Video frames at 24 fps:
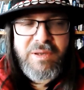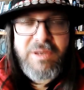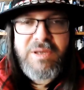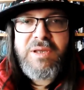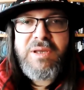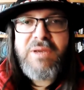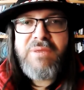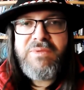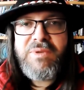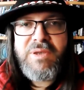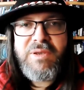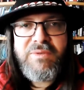
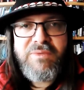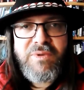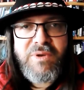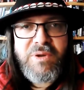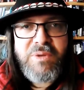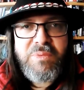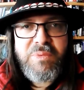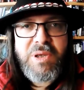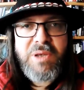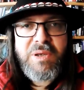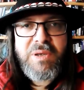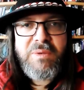Nie w tej
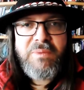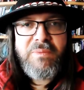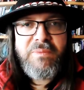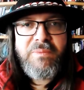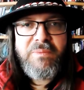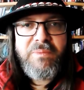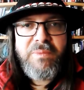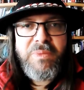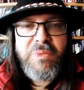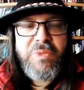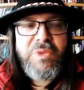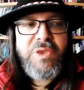formie.
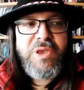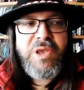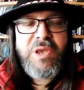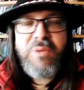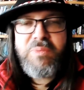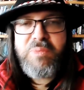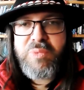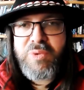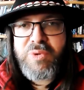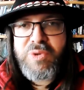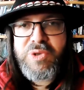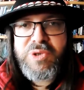Nie
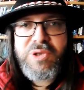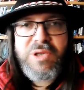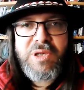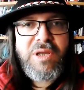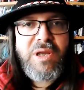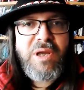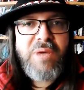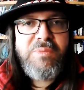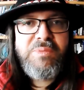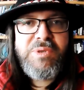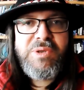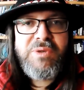pójście
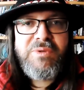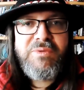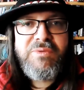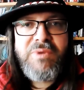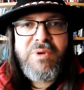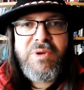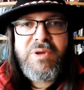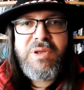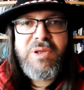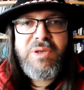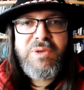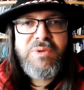na obcą
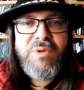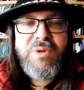wojnę,